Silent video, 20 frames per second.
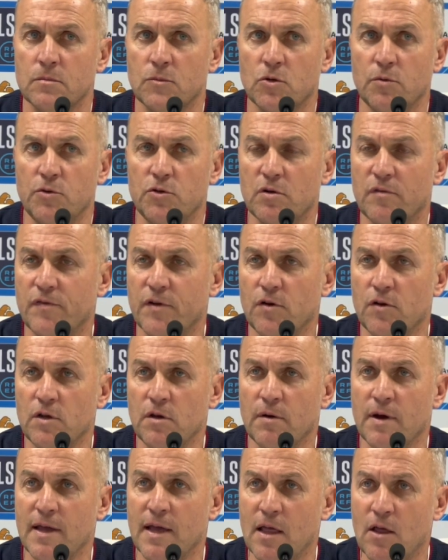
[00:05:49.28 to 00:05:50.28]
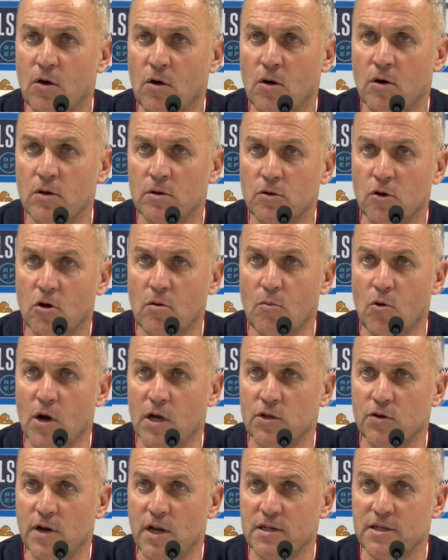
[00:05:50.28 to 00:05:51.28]
Bueno, Víctor Fenor lleva ya dos, dos
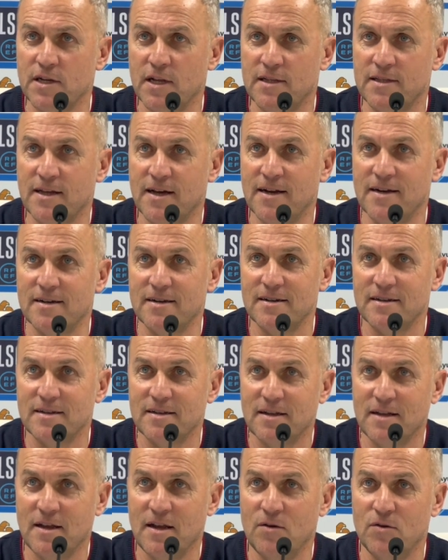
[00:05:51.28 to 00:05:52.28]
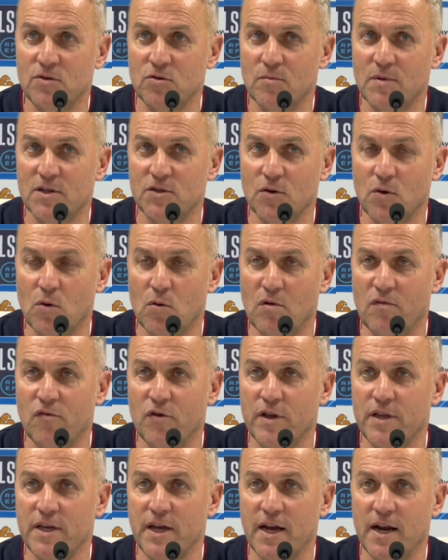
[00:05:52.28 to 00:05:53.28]
convocatorias sin estar, el último partido que jugó
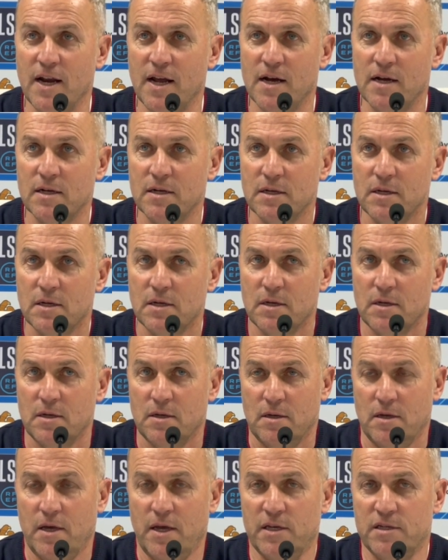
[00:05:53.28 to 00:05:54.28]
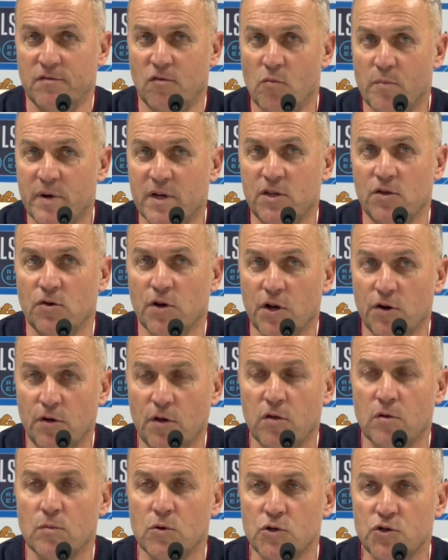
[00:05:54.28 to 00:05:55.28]
fue en Yecla ese fue un partido que
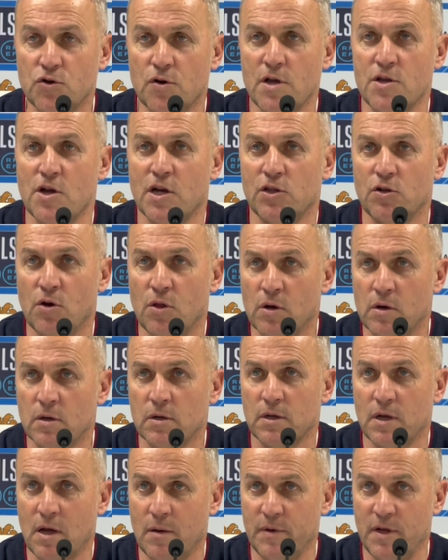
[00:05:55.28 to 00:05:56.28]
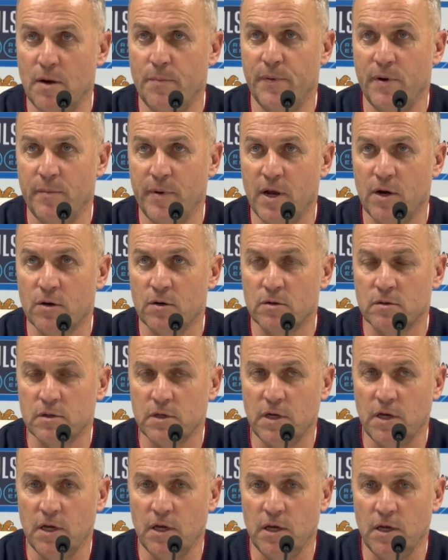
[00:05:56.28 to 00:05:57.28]
nos hizo muchos daño a todos, a mí el primero,
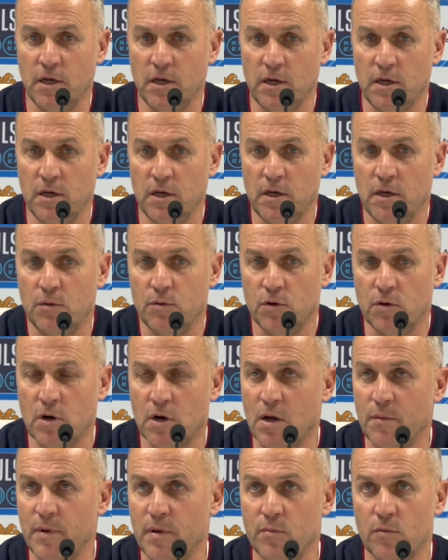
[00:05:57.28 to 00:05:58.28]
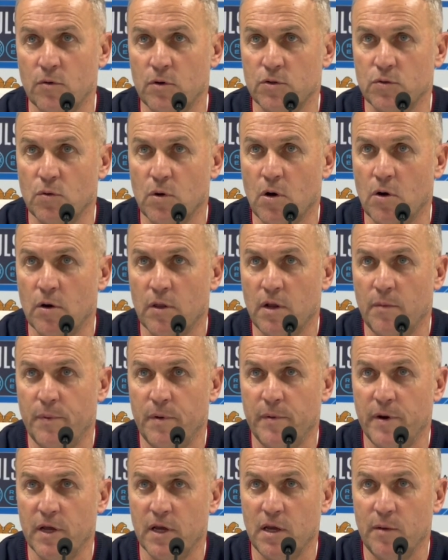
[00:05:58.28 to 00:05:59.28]
¿no? Y, bueno, ahora mismo es un jugador del
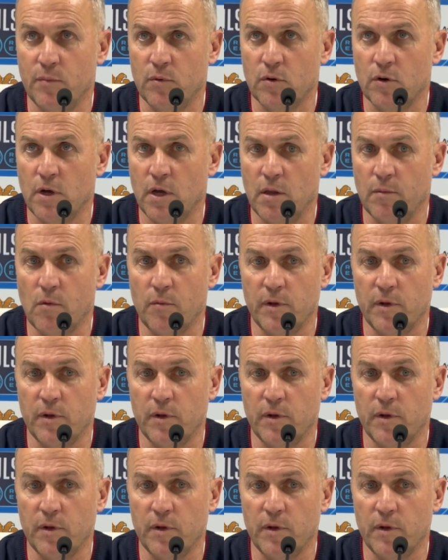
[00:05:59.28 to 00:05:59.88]
primer equipo, eh, de